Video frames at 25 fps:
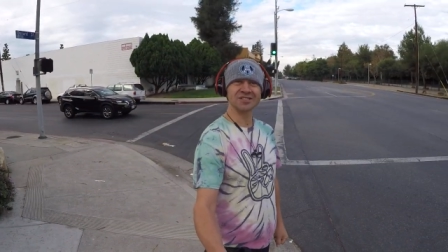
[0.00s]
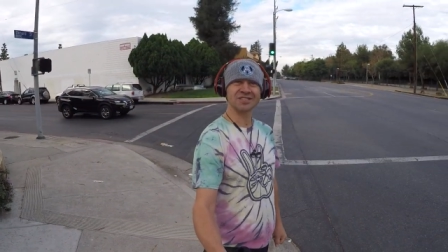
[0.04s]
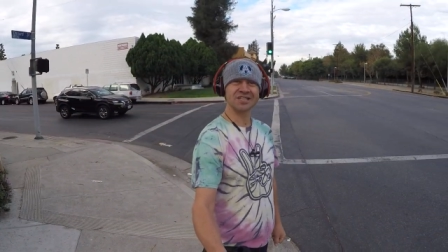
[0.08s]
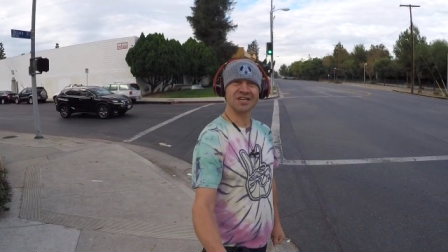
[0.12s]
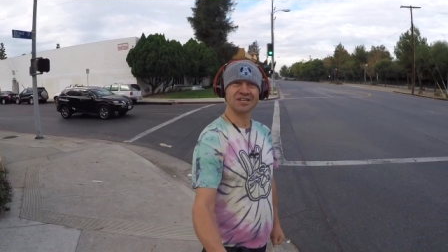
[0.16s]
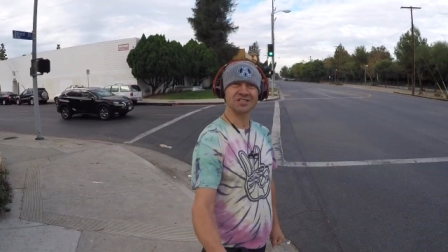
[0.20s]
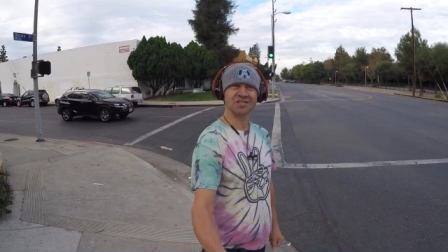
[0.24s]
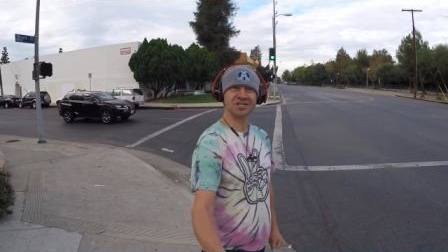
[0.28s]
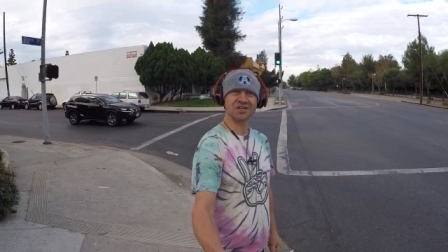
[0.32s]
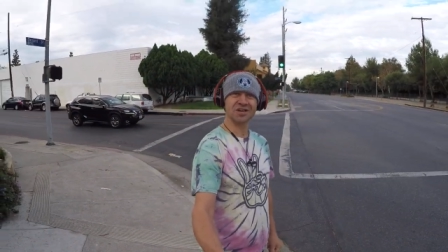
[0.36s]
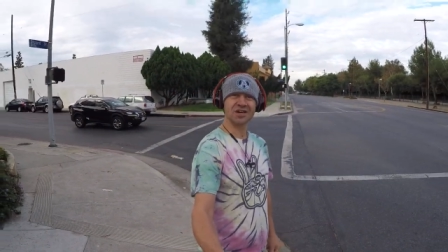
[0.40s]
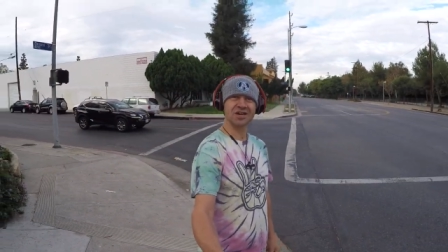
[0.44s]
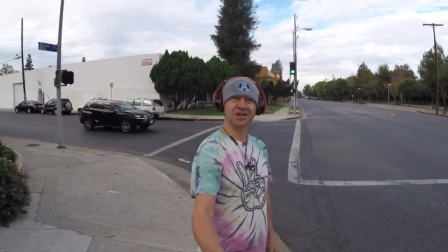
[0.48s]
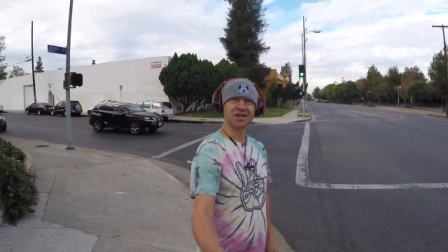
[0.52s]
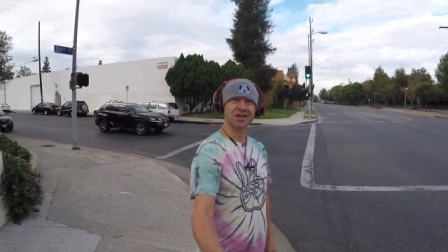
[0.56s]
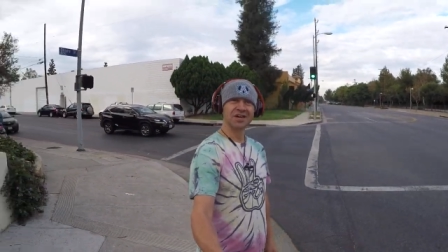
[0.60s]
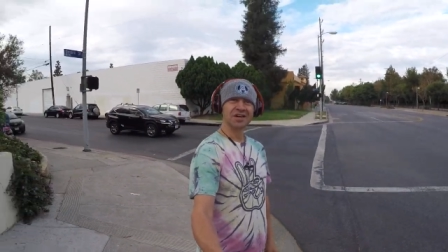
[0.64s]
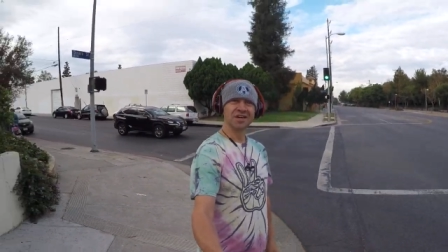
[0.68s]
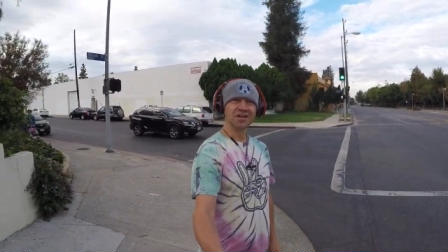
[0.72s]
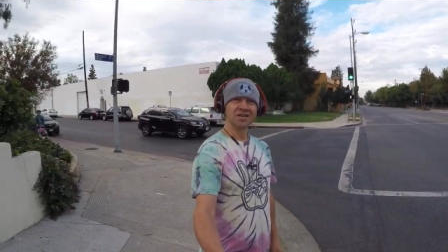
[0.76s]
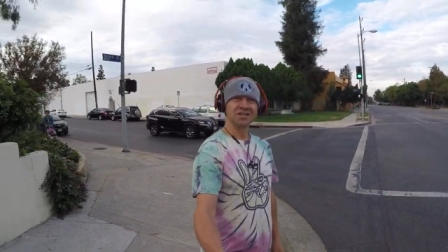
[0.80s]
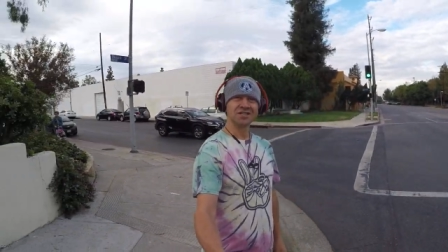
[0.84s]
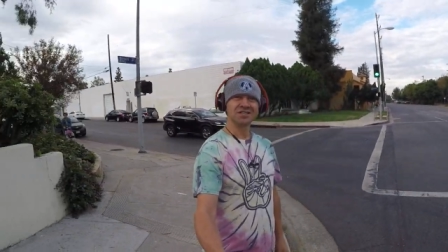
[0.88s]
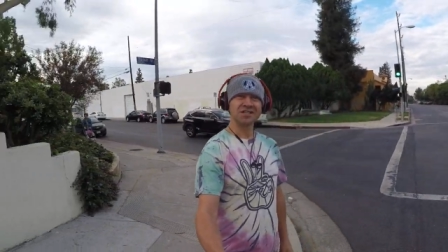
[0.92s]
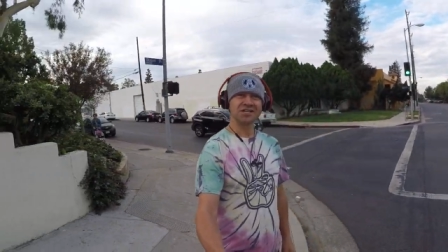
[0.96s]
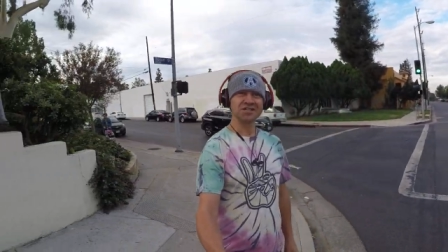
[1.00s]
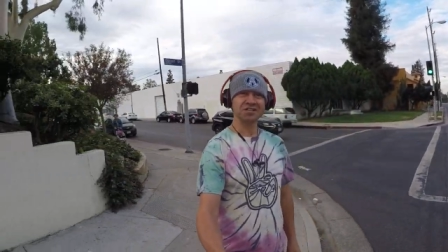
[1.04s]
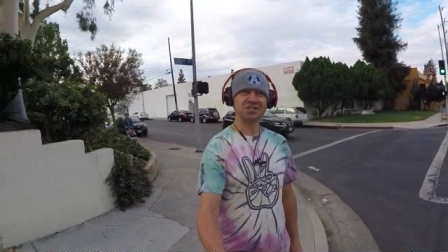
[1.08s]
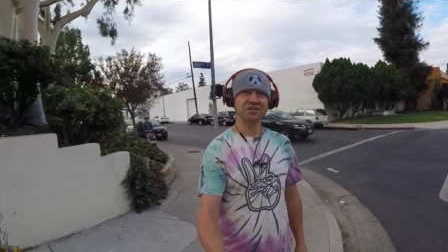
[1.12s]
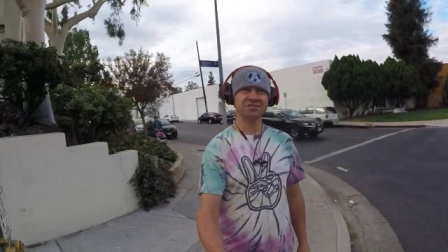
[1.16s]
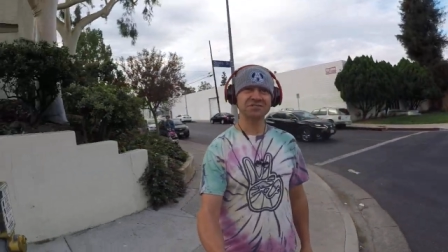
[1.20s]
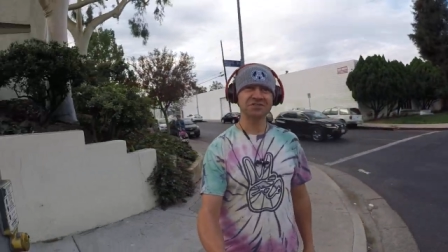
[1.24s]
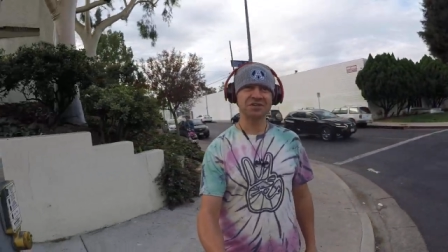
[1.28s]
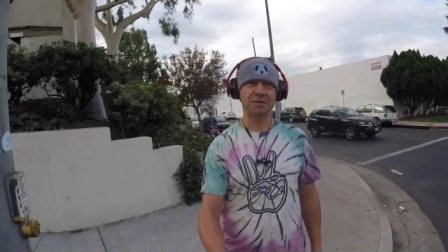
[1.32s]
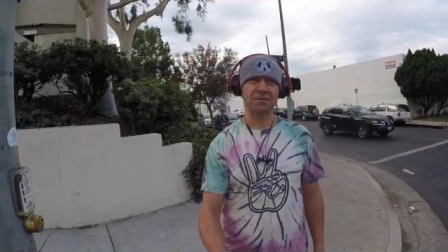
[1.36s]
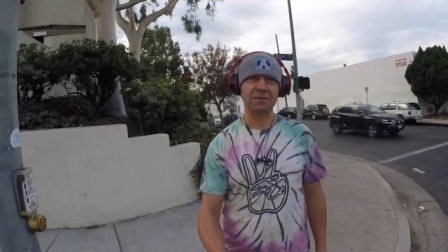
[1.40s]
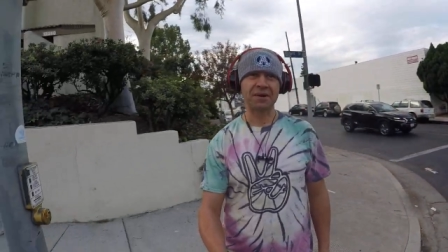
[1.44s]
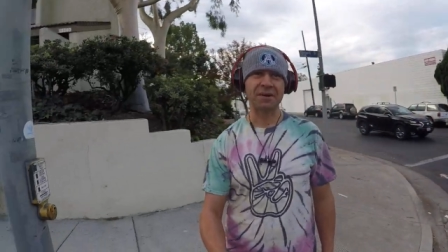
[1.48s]
слежка, слежка
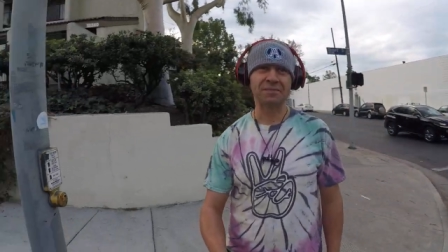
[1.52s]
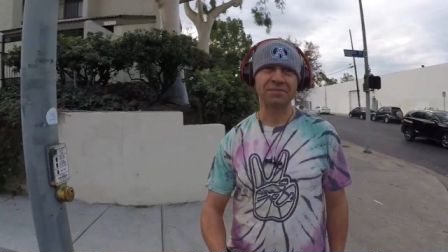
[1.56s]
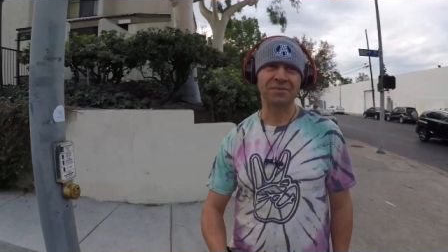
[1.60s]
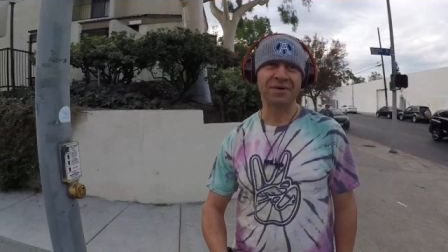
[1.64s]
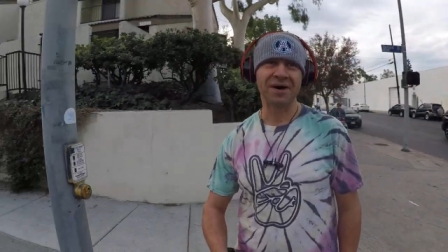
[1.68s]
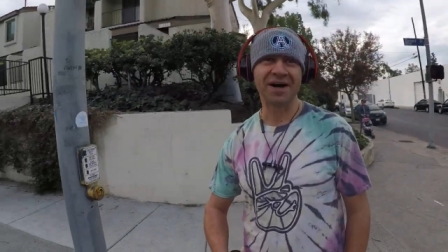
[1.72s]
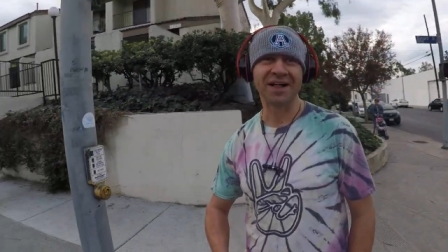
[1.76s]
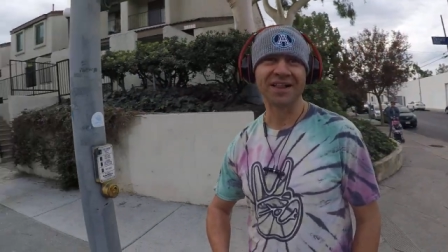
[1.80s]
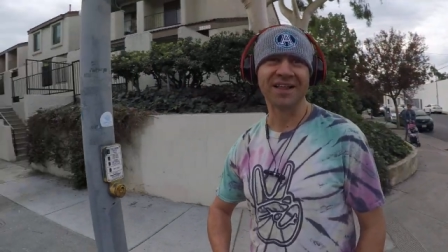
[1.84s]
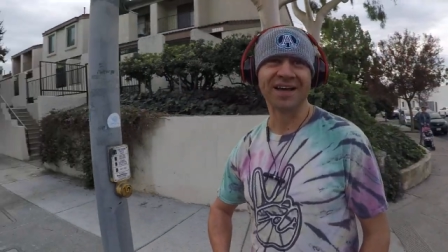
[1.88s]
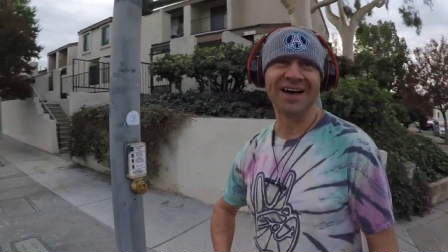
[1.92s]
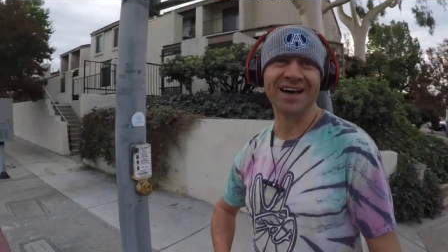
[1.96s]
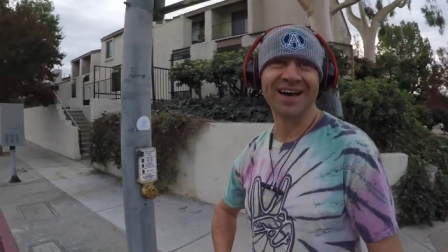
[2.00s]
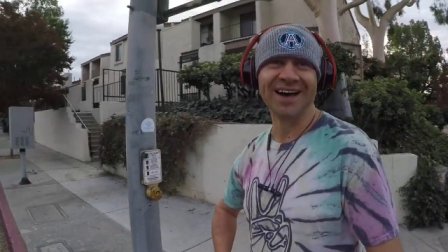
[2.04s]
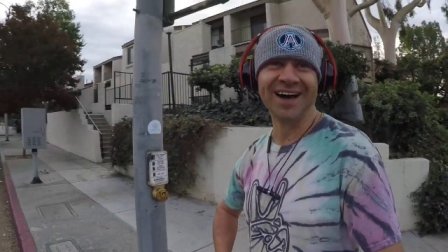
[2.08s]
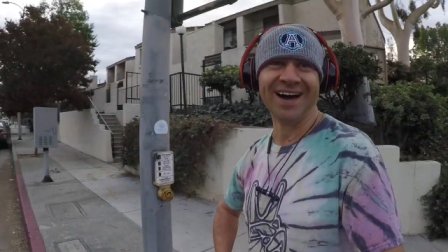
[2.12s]
вся пропала.